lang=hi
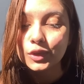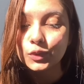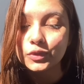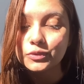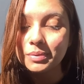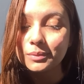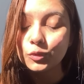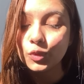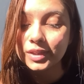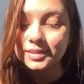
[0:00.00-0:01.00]
तो उस पर
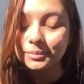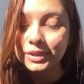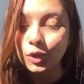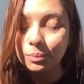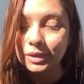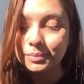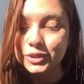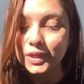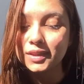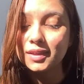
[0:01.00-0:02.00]
हम कोई सा भी टॉपिक
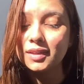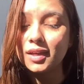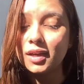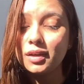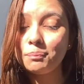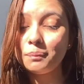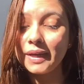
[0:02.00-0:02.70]
पे जाते हैं देर आर